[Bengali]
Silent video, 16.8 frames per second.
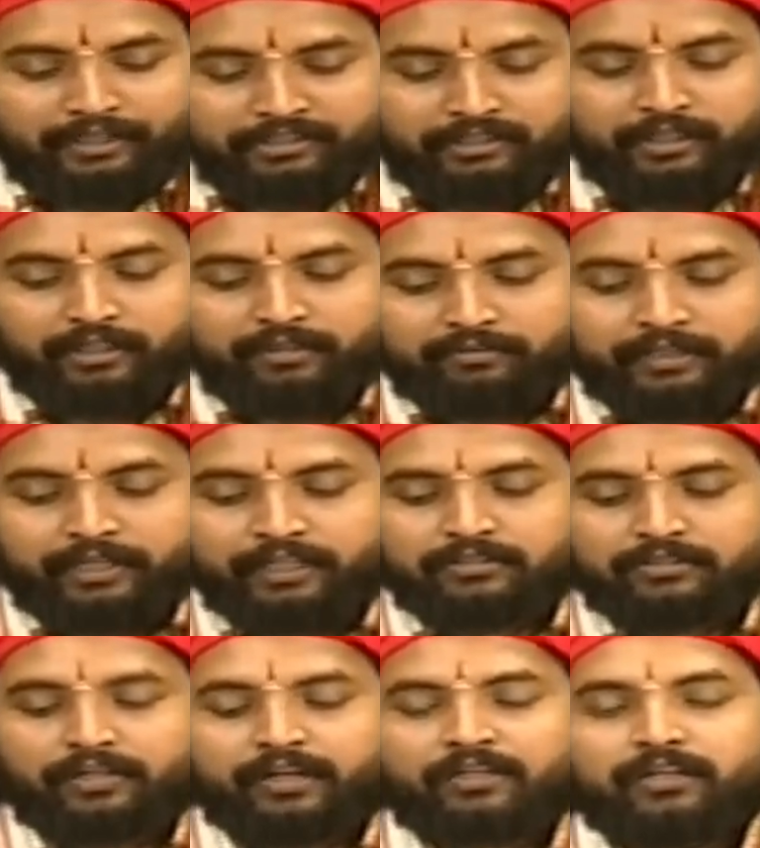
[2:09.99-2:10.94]
সে
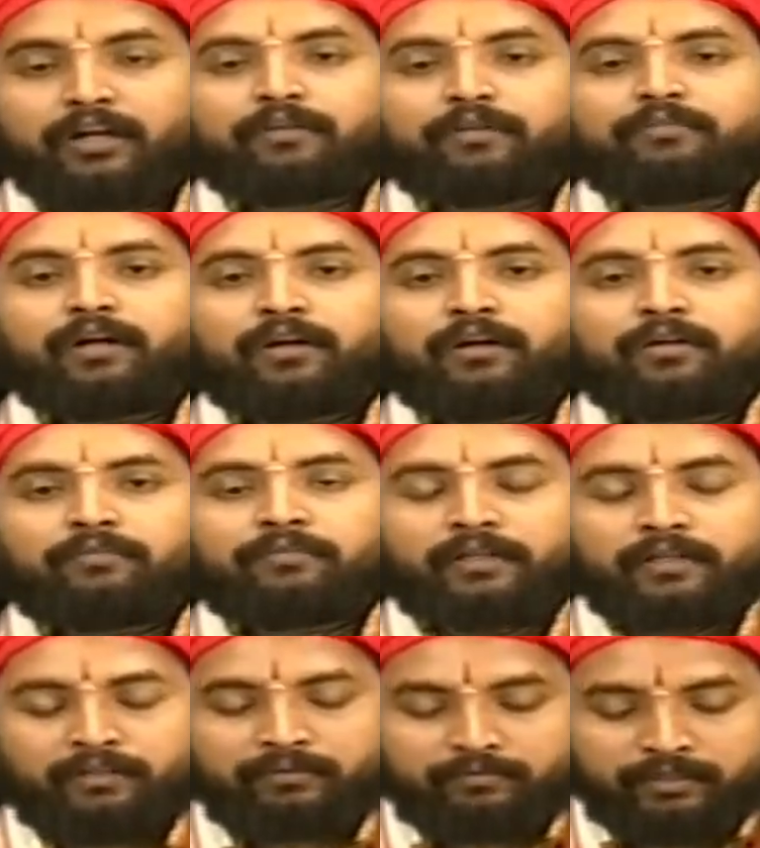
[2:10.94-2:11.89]
নেক্সট একটা
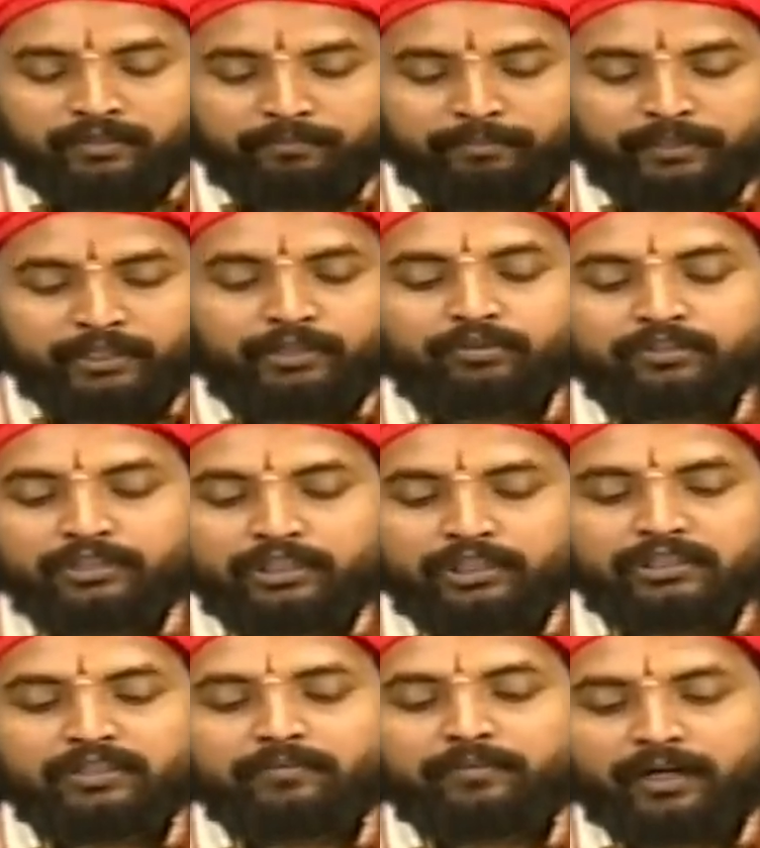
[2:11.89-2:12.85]
মানে ভিডিও
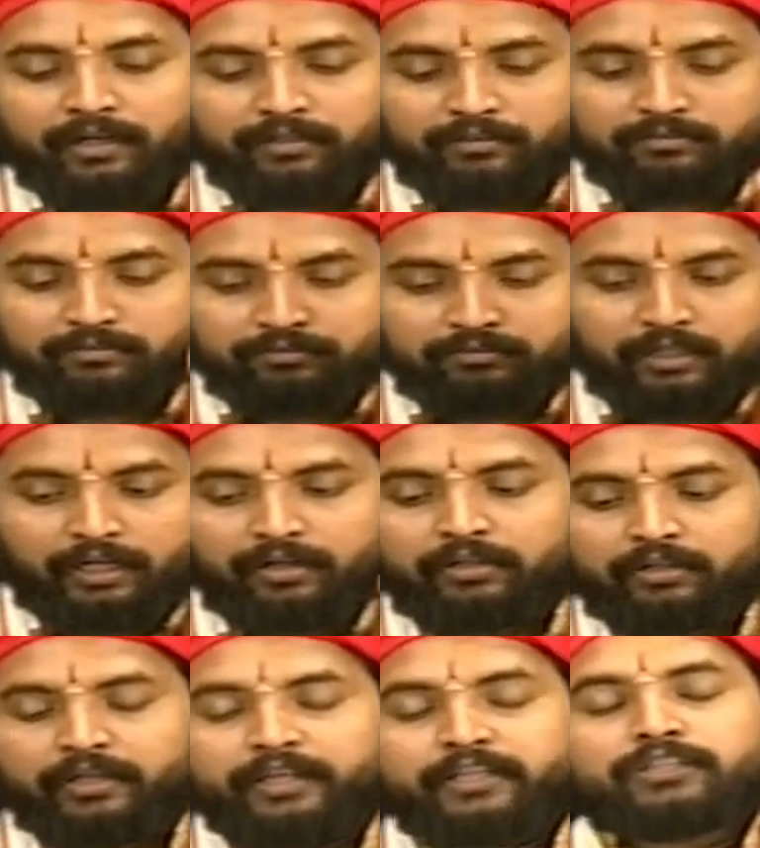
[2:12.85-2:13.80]
ছেড়েছে বা তার
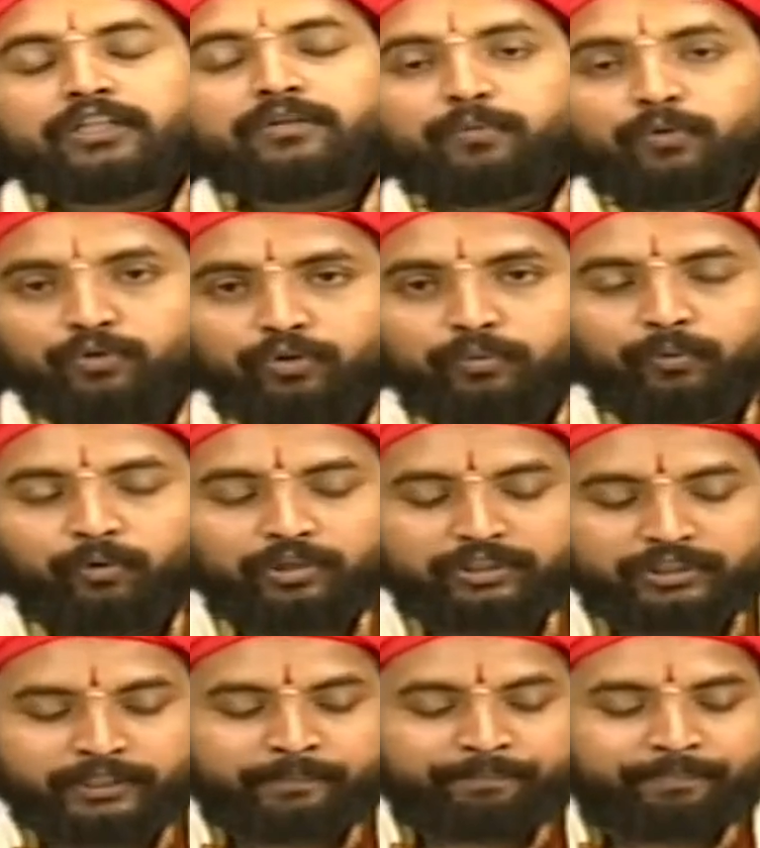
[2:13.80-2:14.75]
নেক্সট একটা বক্তব্য
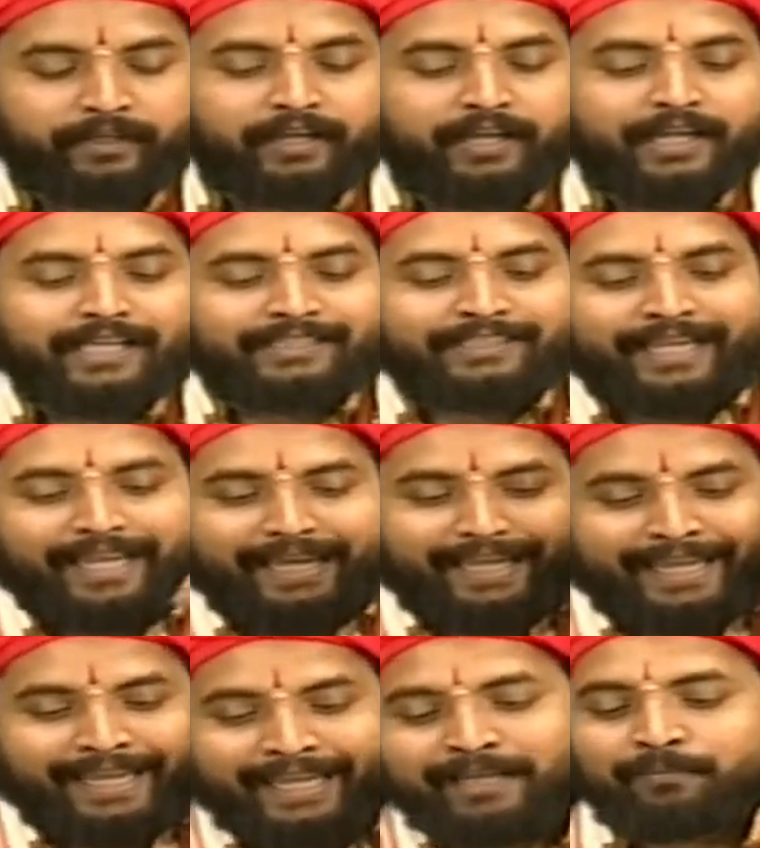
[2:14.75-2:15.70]
বলেছে যে
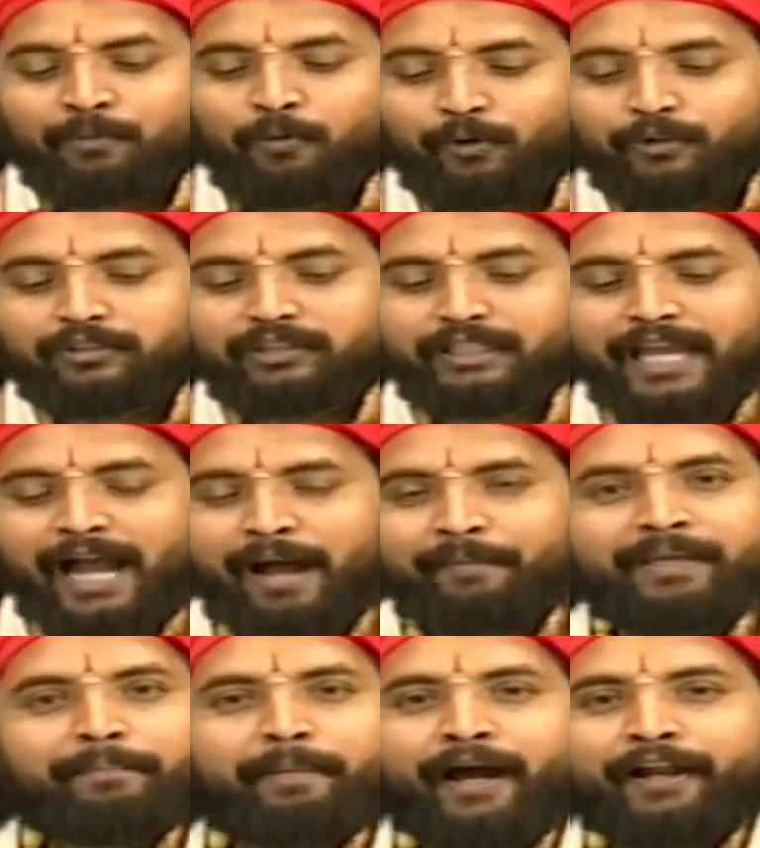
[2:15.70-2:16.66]
এই মূর্তি
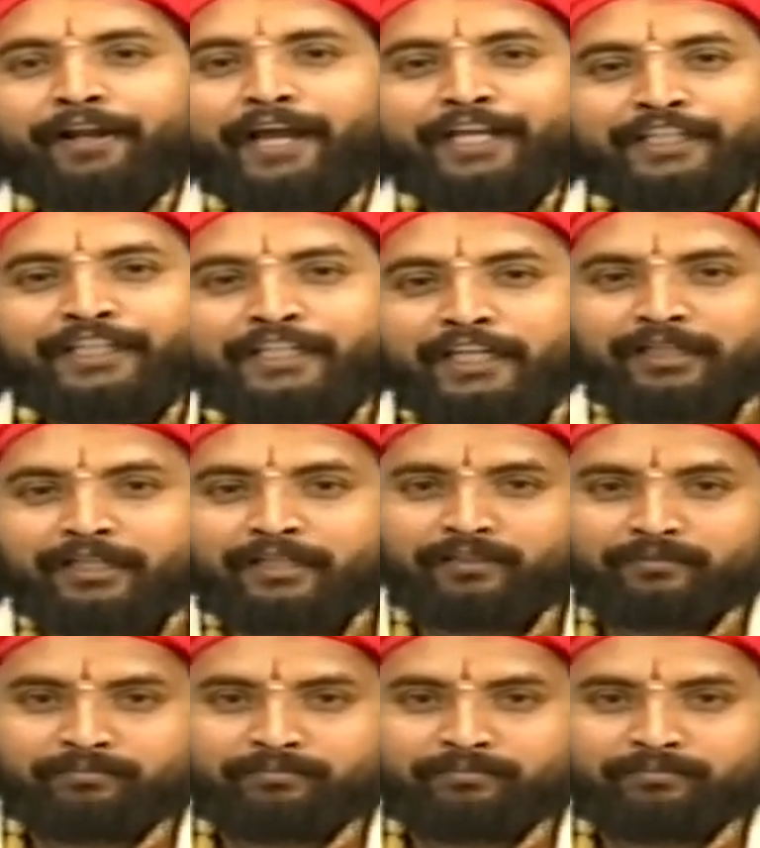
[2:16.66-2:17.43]
আমি বানাইনি